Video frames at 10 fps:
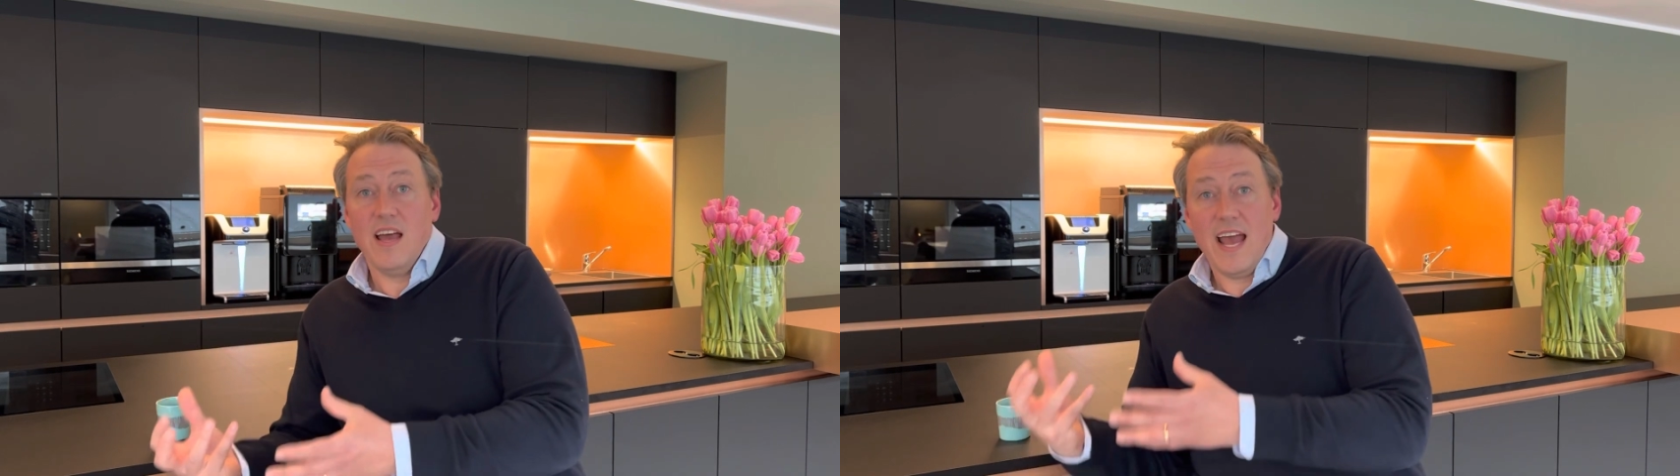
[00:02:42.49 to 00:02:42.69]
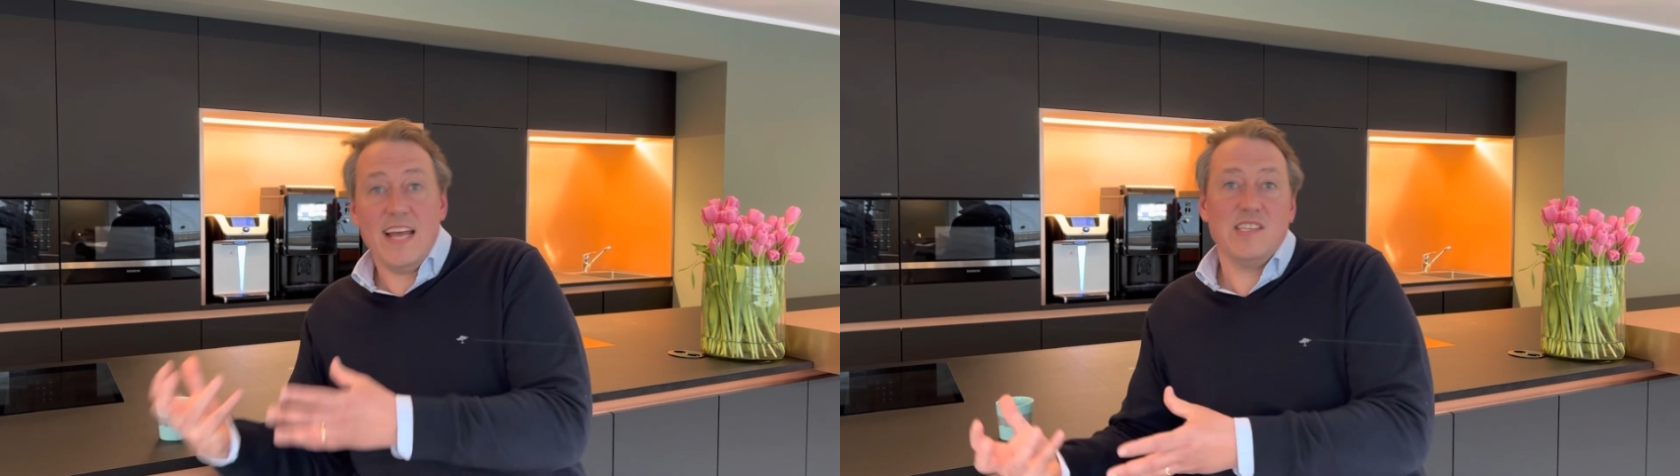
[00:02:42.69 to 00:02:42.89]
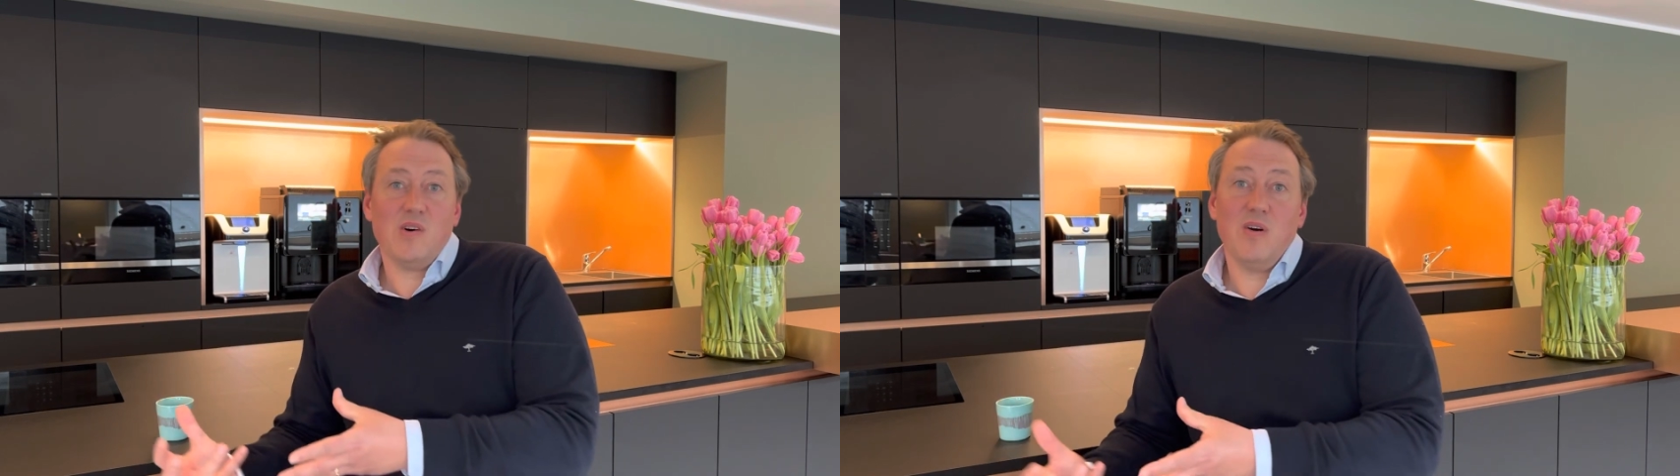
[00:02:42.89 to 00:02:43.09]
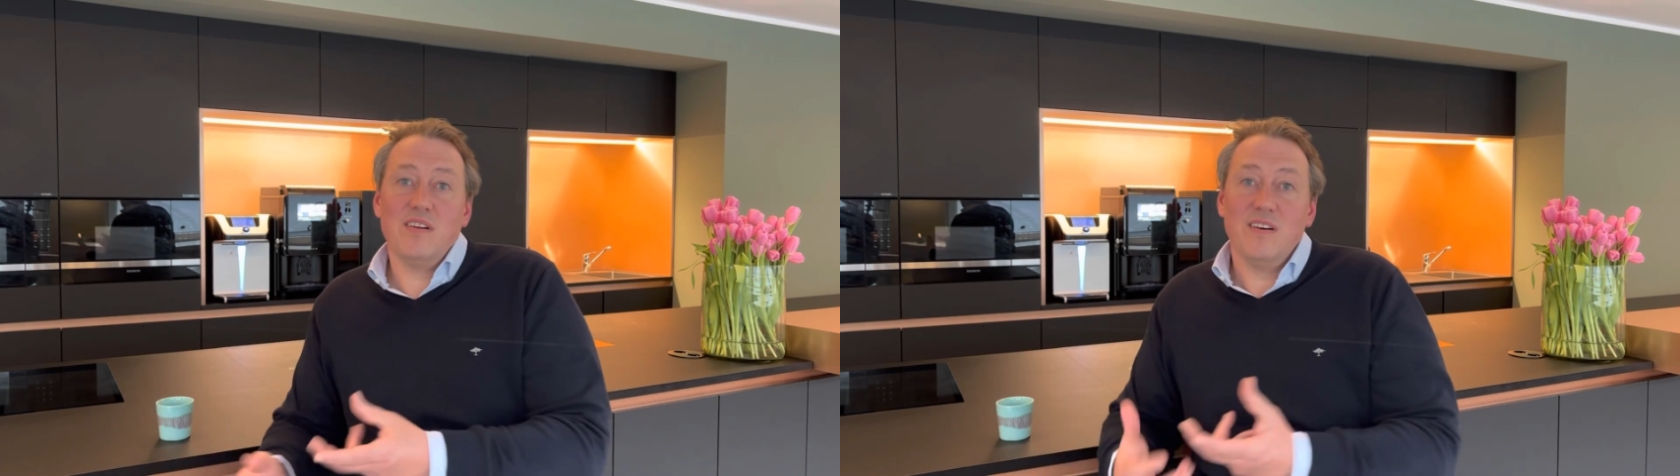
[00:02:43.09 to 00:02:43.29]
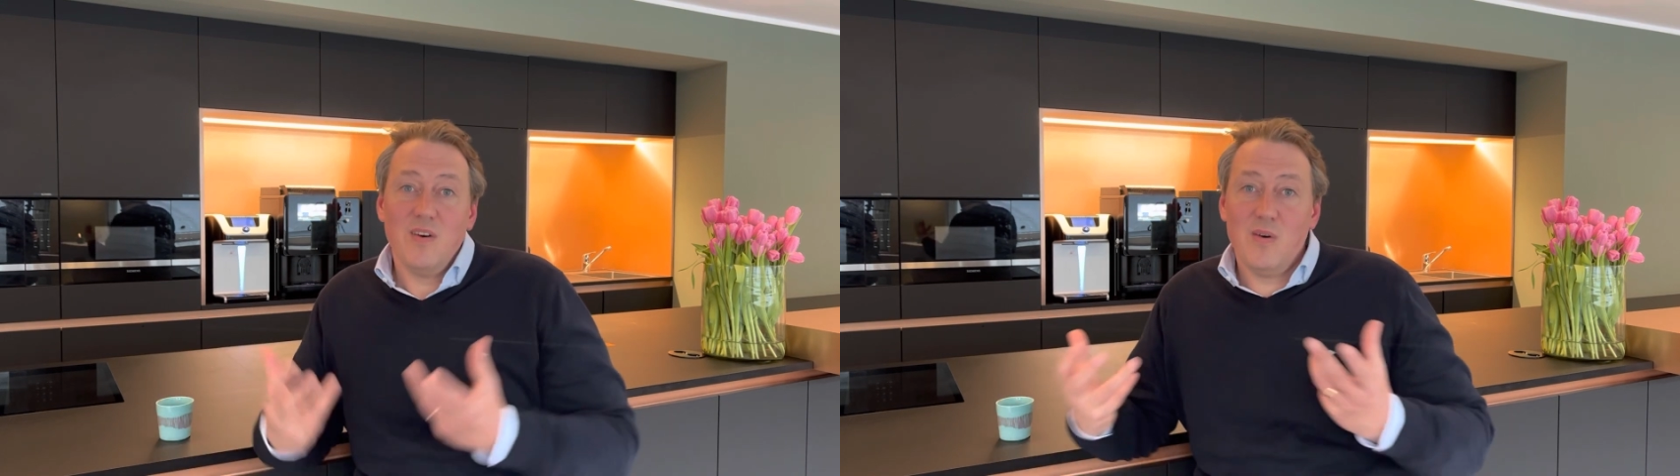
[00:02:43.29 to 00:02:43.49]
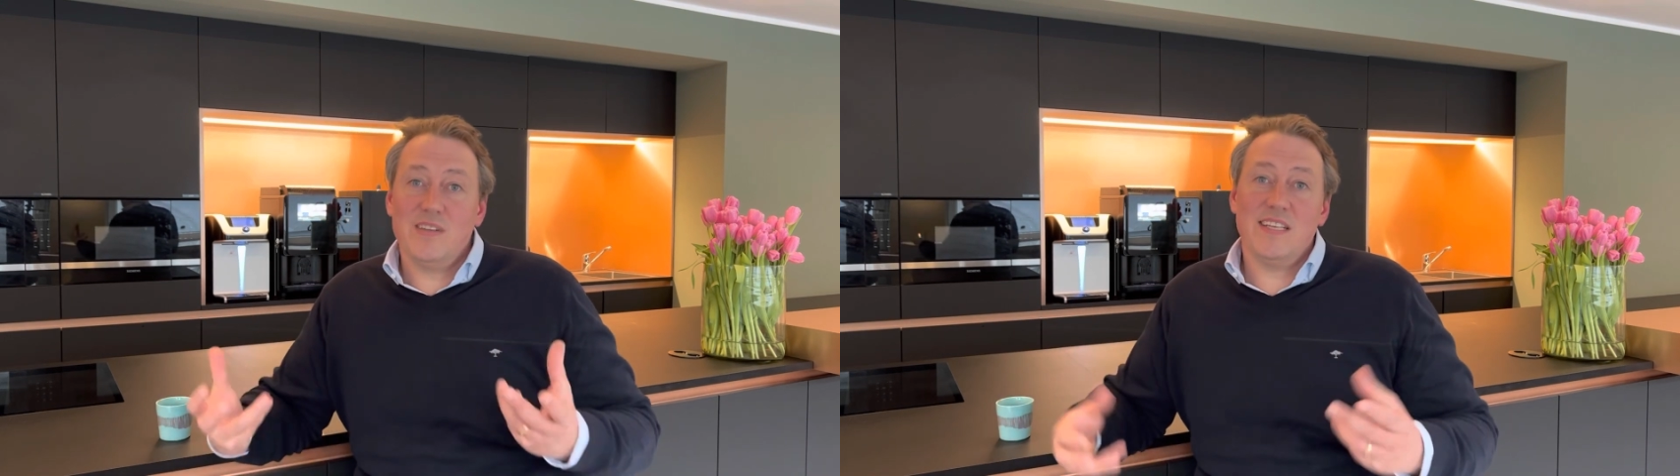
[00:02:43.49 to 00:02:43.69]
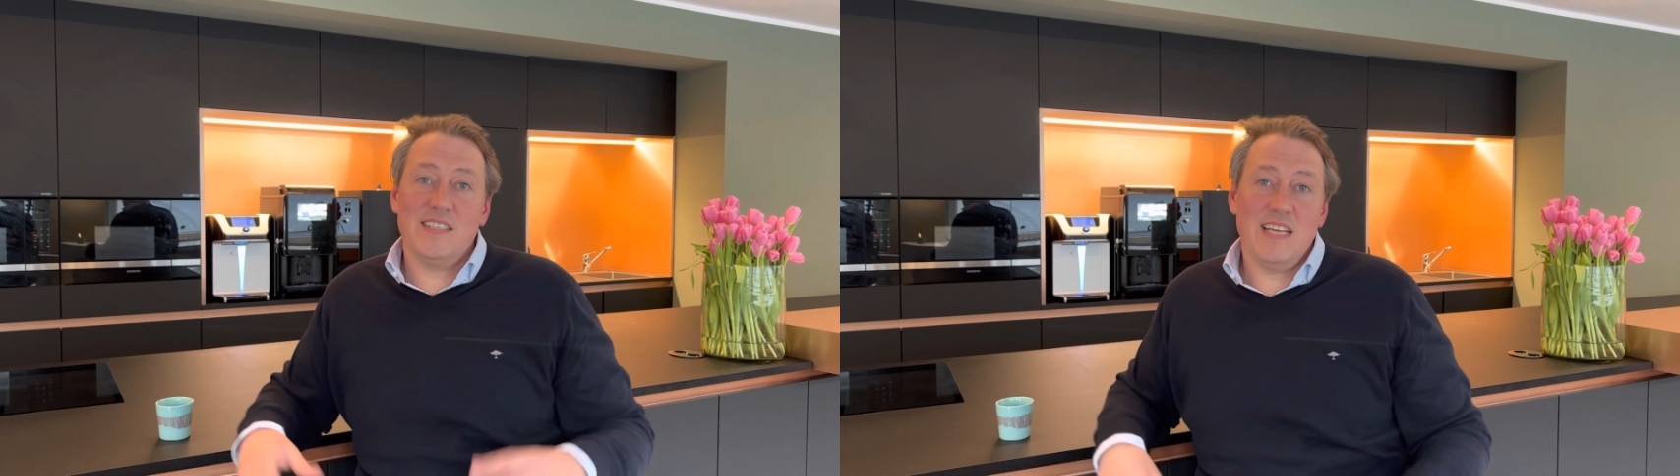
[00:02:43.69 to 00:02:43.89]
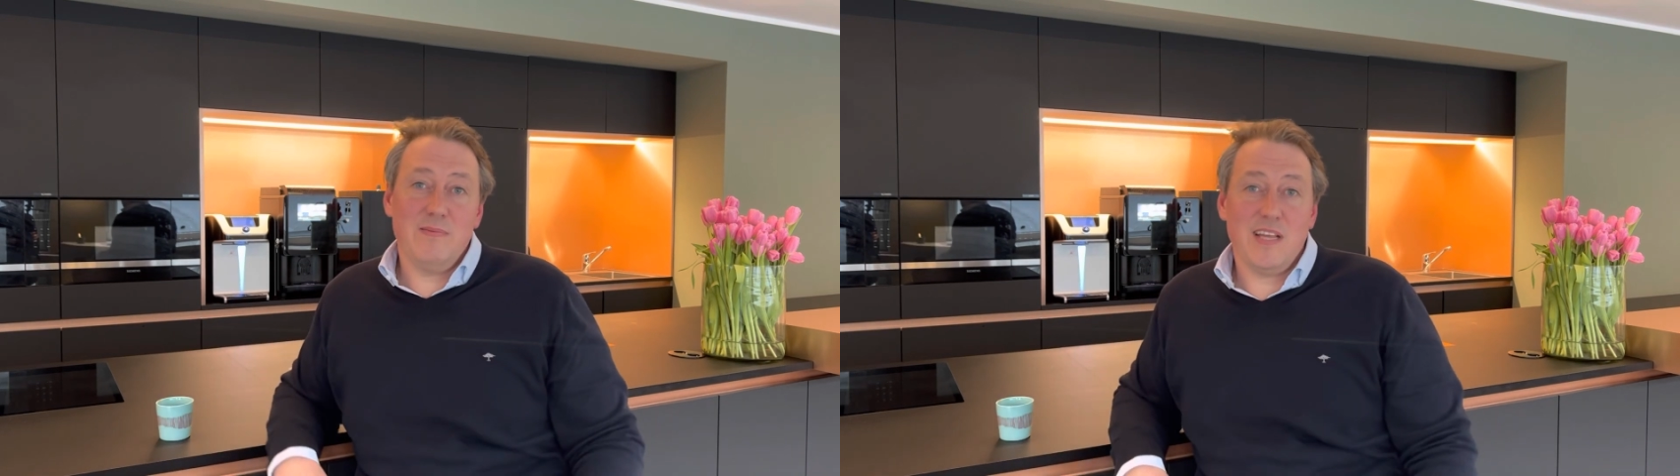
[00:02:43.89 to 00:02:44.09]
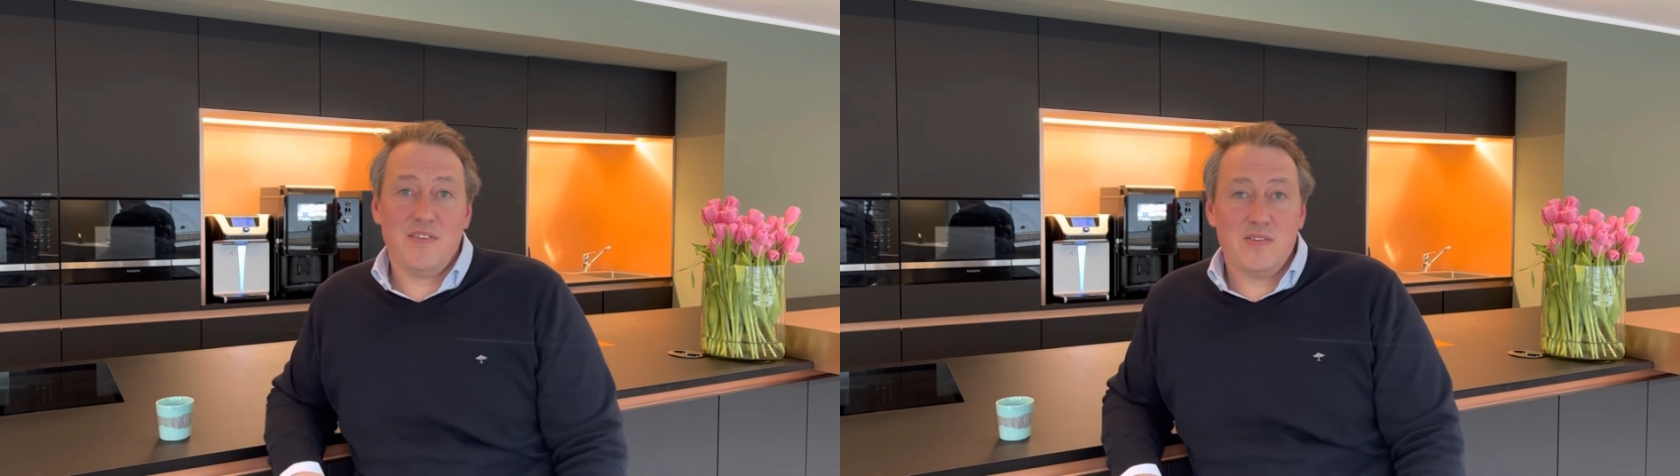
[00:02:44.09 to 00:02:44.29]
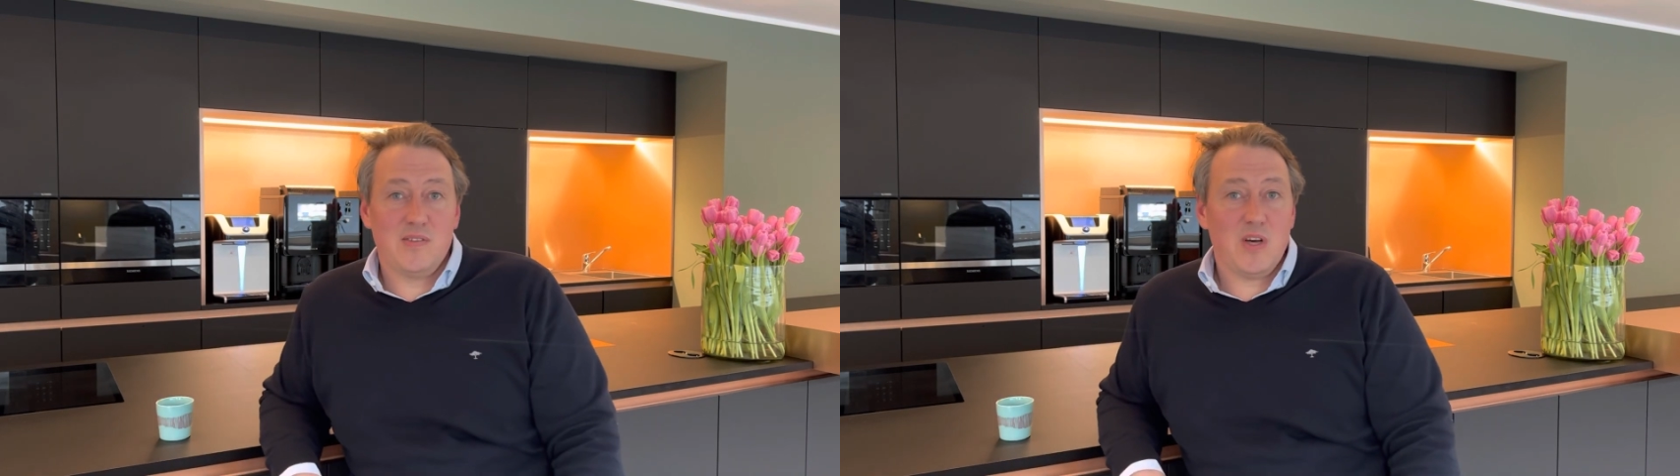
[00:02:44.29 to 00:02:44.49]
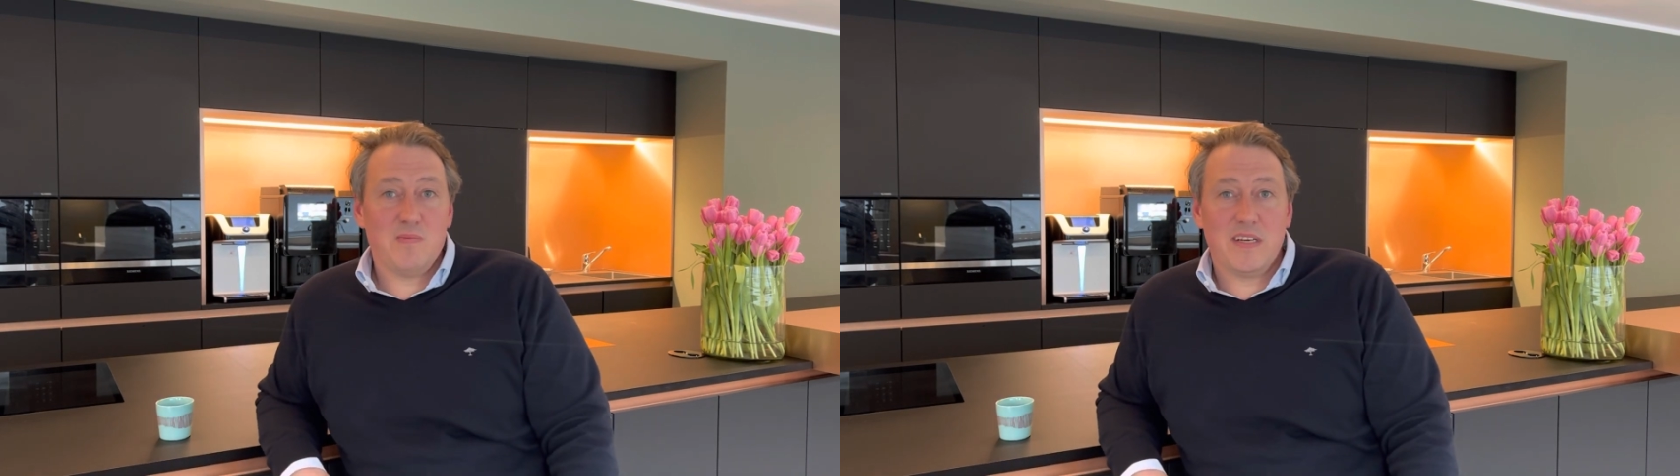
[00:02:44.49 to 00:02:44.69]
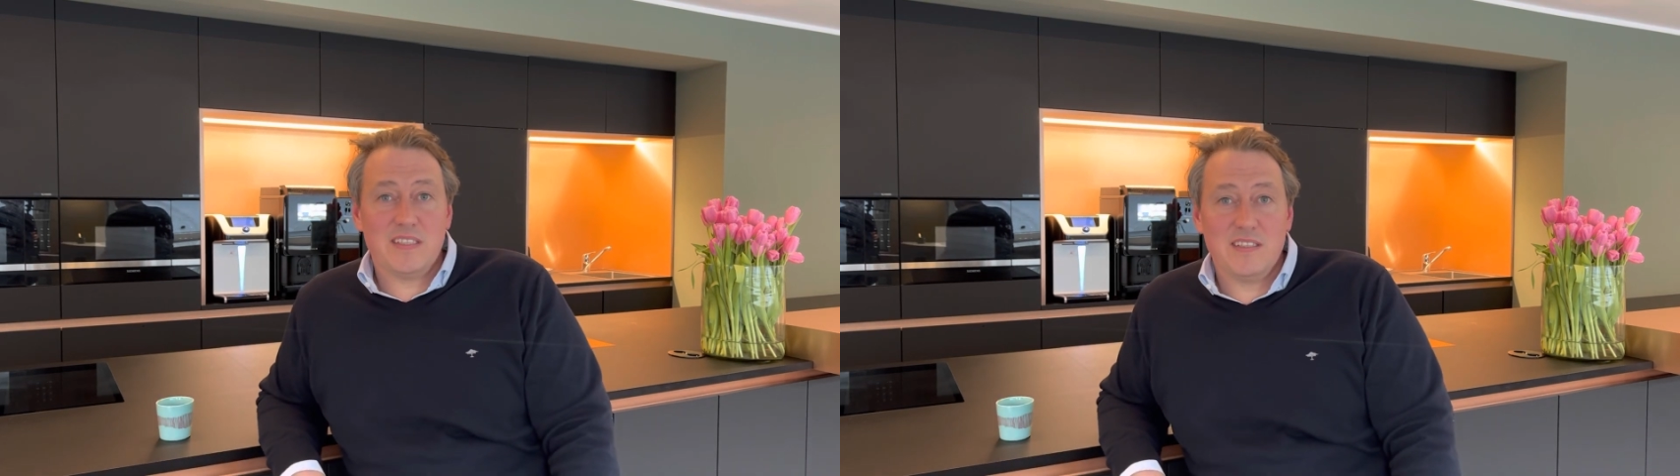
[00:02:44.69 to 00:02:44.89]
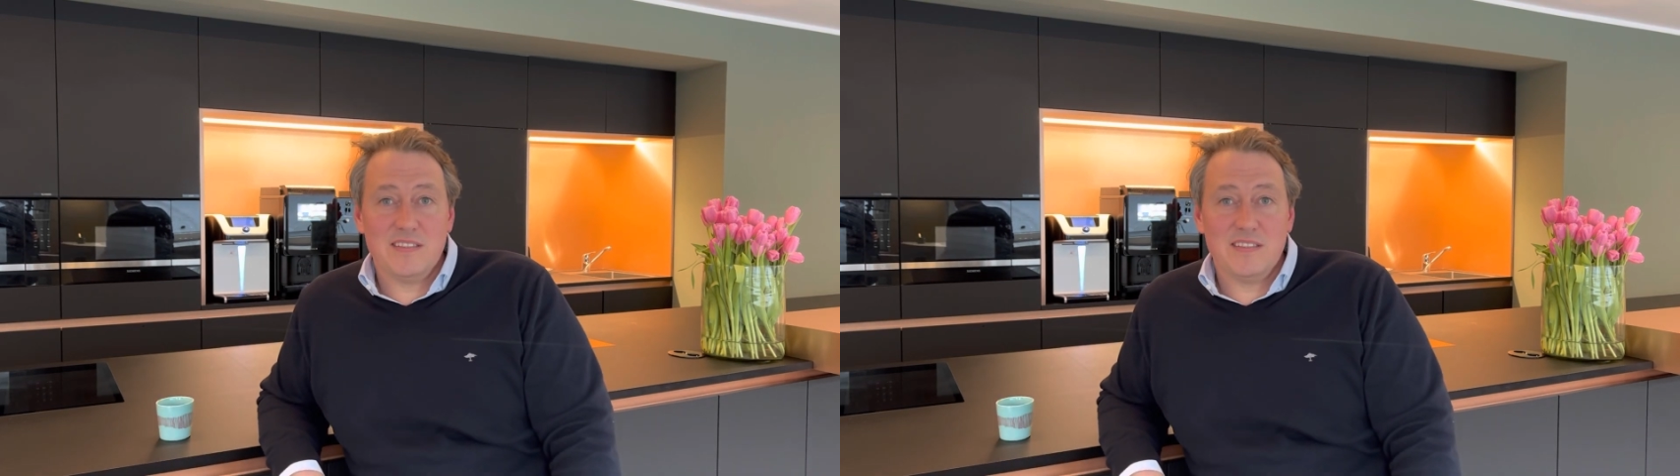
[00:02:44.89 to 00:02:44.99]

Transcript: Hands-on. Und das ist eben das, was uns ausmacht.